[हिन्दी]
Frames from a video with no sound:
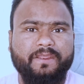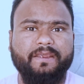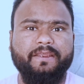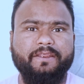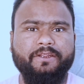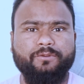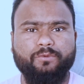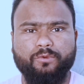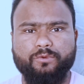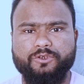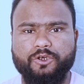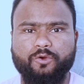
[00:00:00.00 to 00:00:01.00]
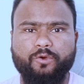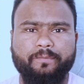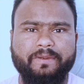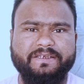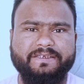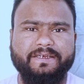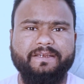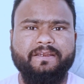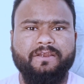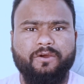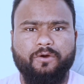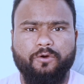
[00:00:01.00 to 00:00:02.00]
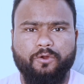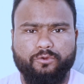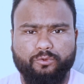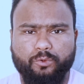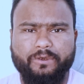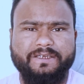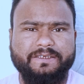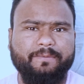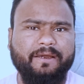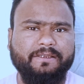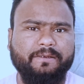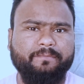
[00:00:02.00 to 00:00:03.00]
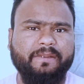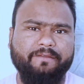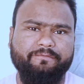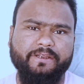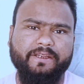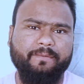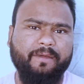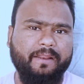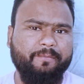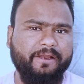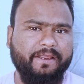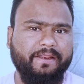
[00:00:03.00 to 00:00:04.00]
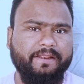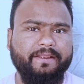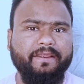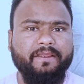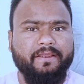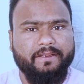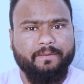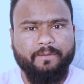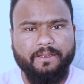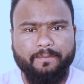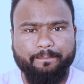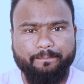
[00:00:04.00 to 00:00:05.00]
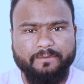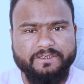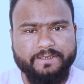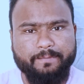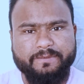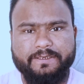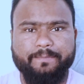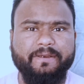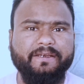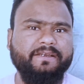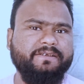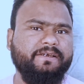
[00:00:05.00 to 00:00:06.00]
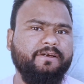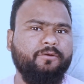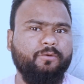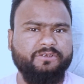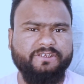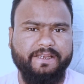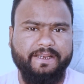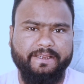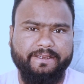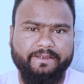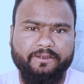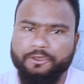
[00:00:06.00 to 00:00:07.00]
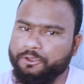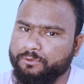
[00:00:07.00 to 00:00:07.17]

कि इन दोनों जगहों में से और थोड़ी सी बात हम एफ के बारे में करेंगे कि मतलब सबसे बेटर जगह कौन सी रहेगी